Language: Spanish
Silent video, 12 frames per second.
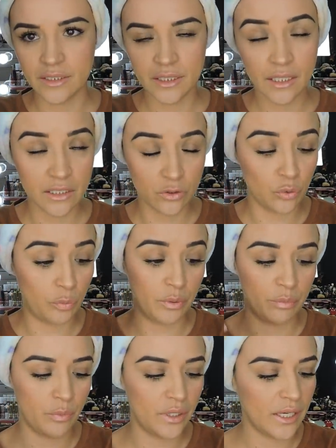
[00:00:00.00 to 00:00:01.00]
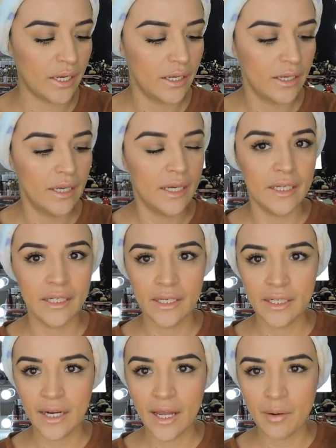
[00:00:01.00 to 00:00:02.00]
esta, es súper buena. Y
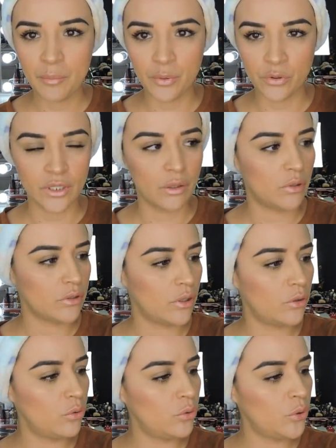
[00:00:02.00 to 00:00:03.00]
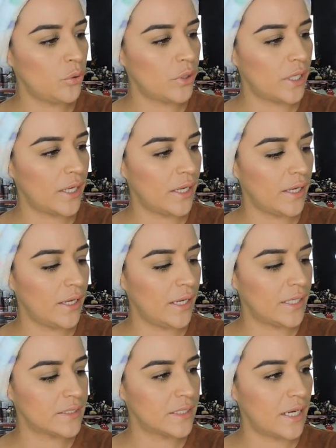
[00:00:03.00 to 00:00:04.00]
la Prosa 4 en 1 que
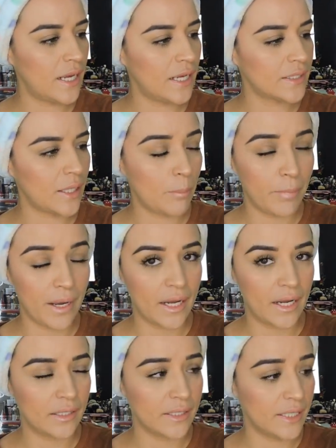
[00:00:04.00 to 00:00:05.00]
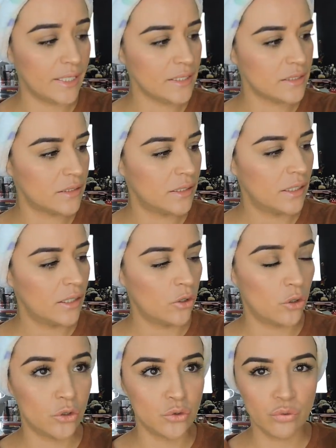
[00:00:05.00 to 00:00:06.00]
es la tapa gris
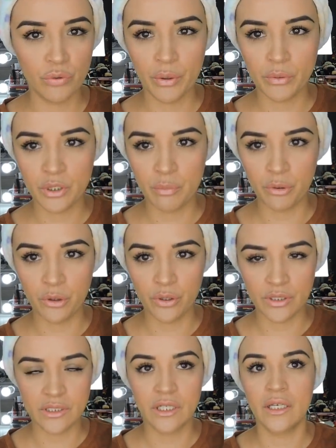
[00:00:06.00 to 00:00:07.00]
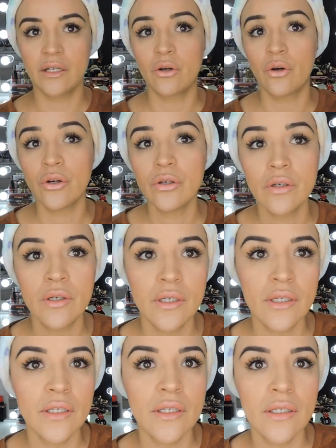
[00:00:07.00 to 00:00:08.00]
con su nuevo cepillo de silicón
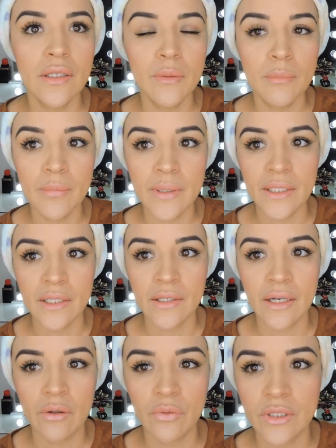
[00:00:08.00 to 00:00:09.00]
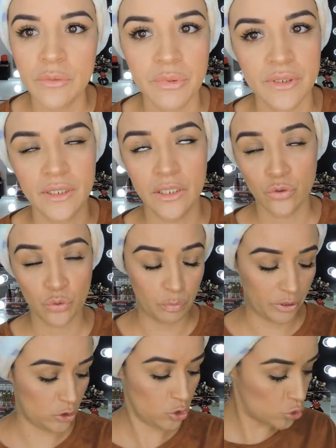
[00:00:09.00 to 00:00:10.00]
y me deja unas pestañas
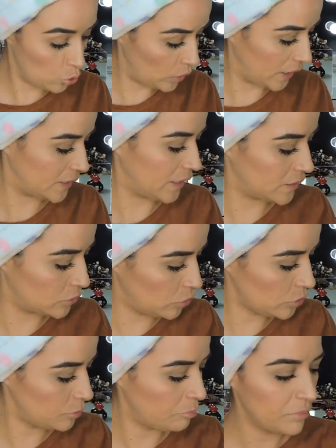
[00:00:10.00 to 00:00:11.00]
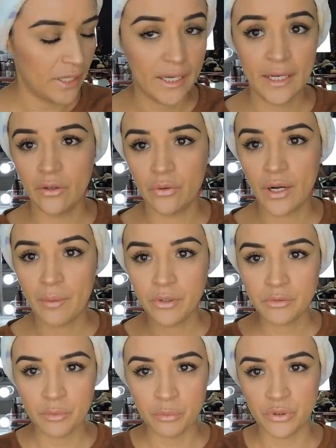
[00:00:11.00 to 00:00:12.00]
súper chulas las dos. En los labios
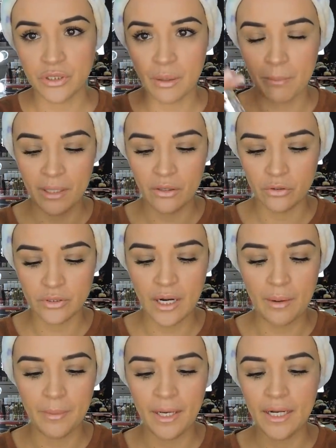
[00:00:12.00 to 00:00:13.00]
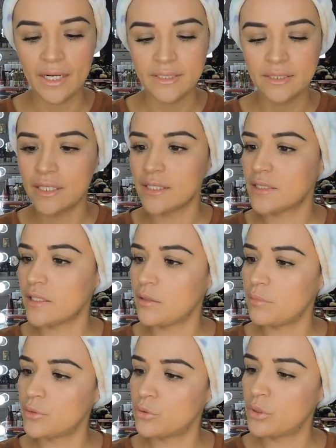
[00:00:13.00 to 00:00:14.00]
me puse también dos labiales, este de
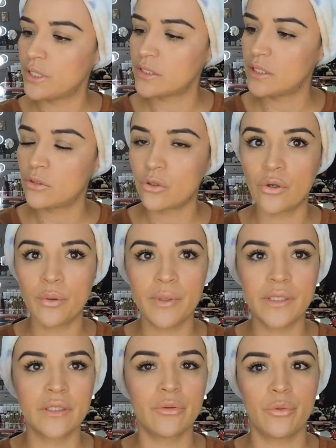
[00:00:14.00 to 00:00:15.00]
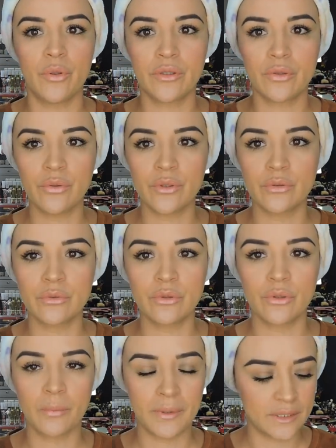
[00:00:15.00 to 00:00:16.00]
Bisú que es el tono 24, es un
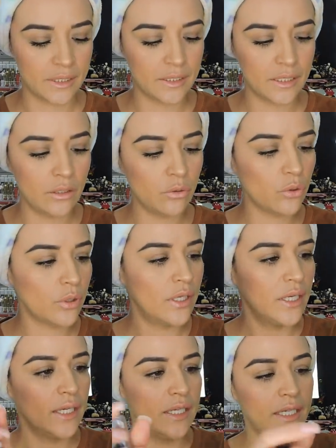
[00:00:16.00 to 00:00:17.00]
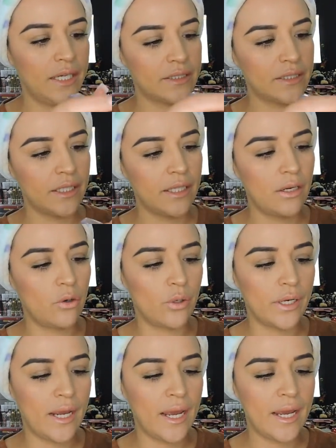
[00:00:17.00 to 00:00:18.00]
tono bastante nude y este de
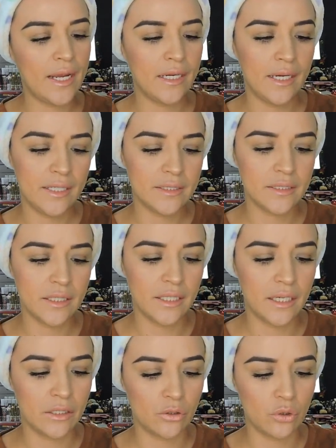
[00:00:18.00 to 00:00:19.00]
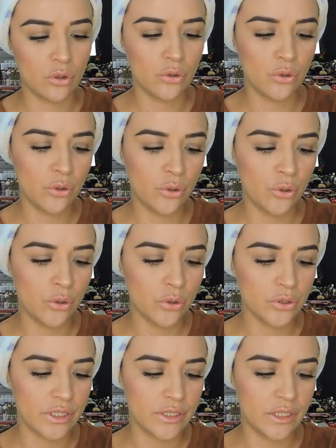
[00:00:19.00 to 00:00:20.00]
L'Oreal es en el tono
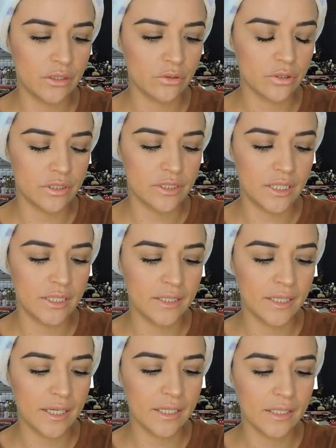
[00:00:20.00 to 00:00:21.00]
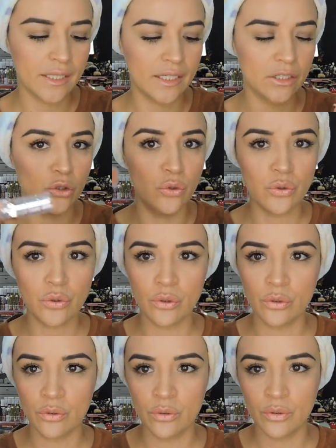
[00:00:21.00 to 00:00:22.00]
660 Head Nude
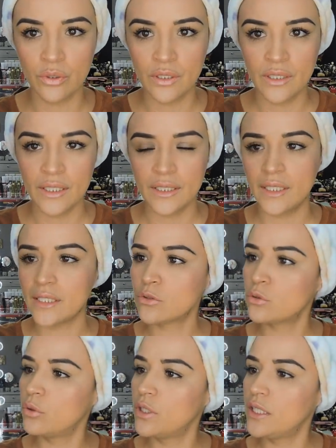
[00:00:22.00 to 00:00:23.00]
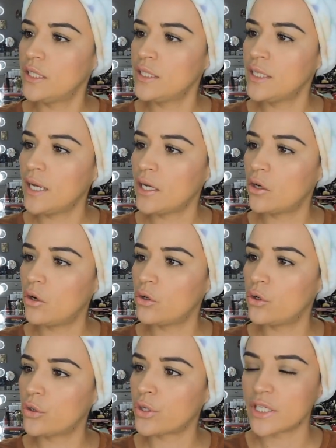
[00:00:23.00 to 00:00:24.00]
de su línea
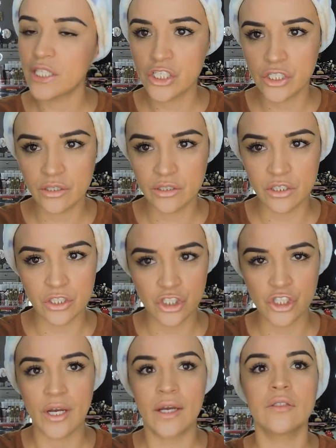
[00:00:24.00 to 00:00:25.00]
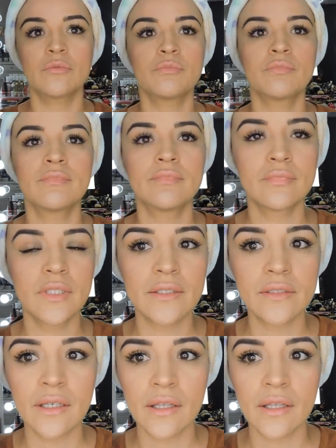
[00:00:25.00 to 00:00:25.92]
Color Rich Shine y así